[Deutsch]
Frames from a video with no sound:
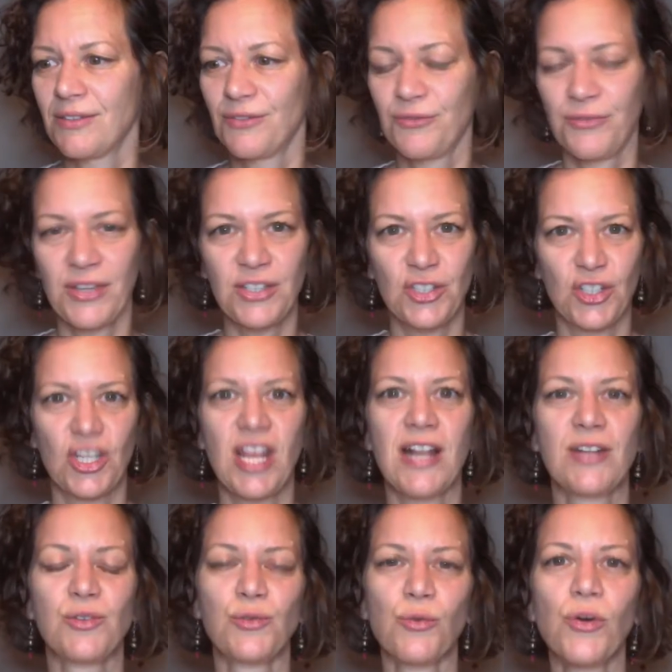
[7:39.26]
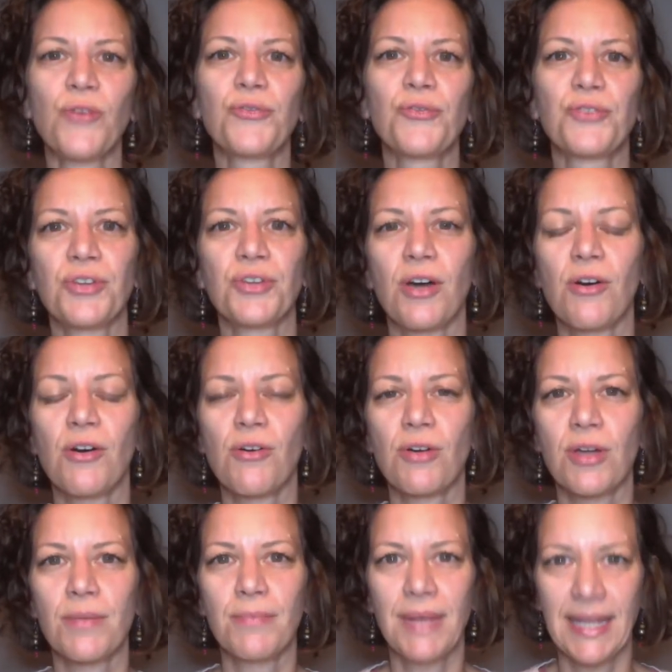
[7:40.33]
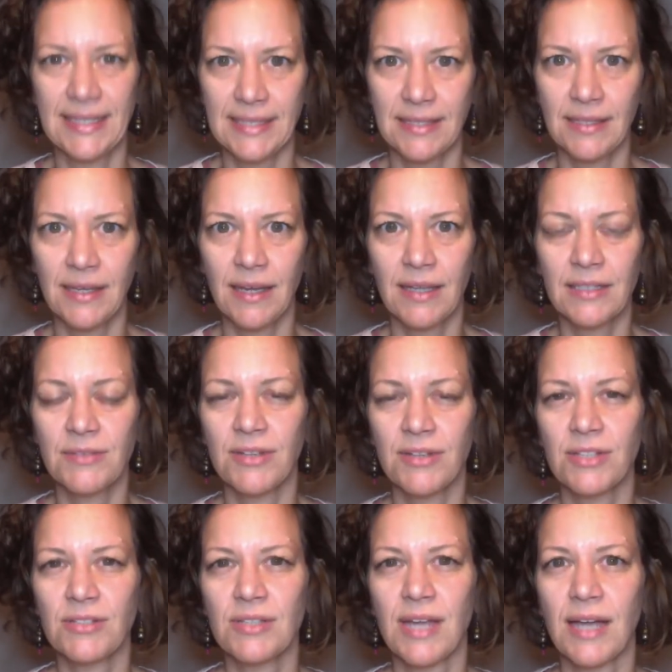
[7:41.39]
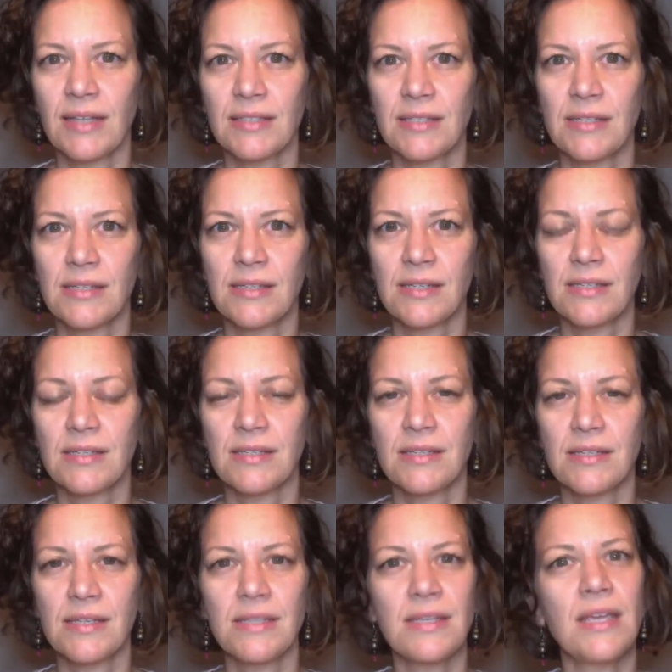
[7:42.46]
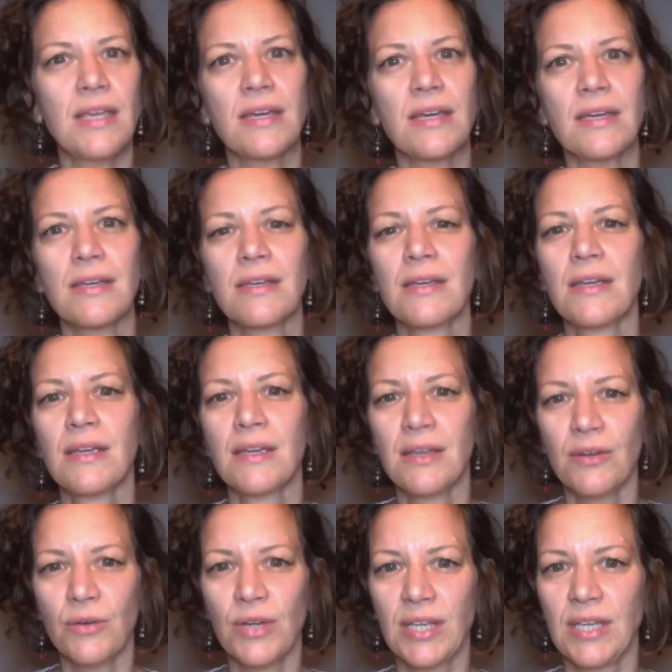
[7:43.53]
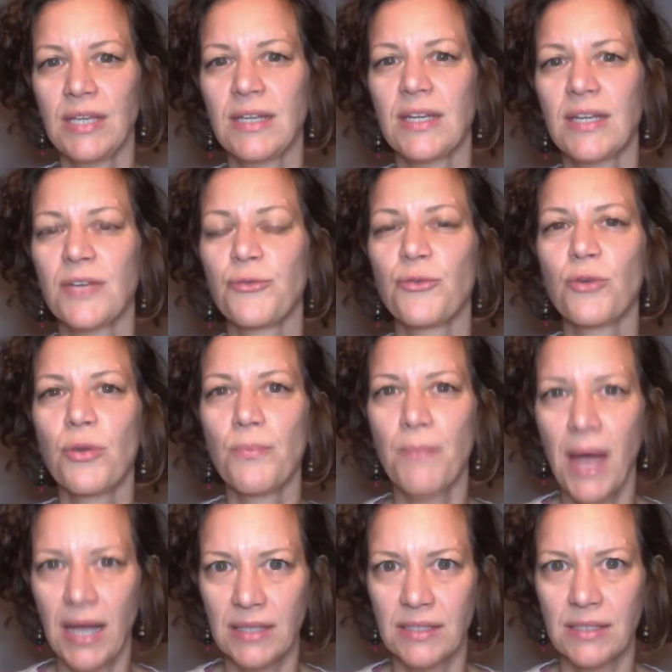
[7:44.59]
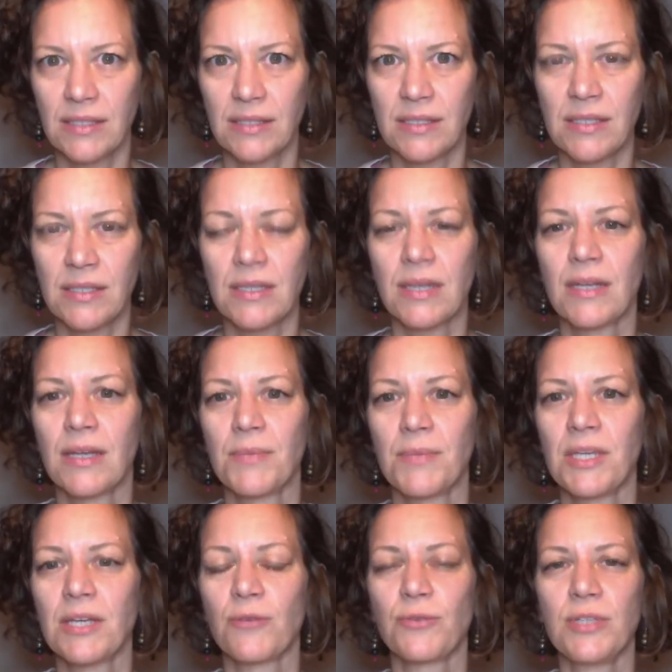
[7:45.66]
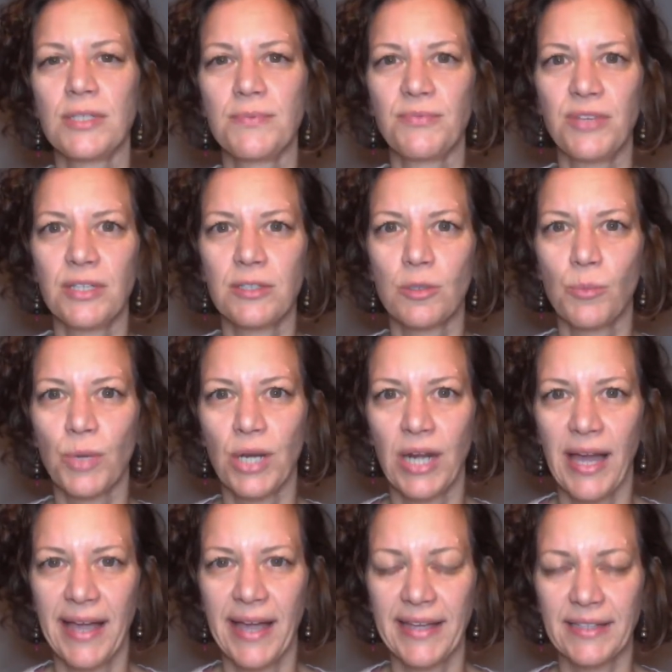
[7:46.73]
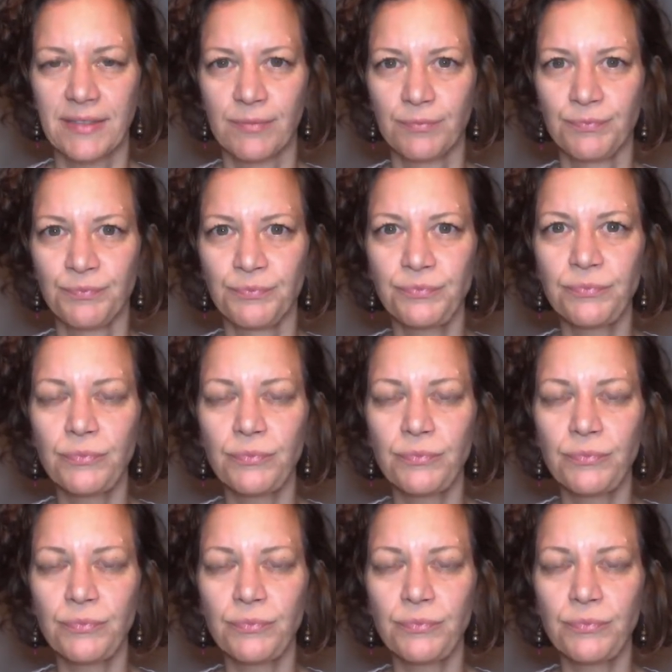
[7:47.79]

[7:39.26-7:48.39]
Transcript: feststellen durfte, auch im letzten Jahr in 2018, dass nicht jeder oder jede dafür gemacht ist, äh, mich auf diesem Weg zu begleiten.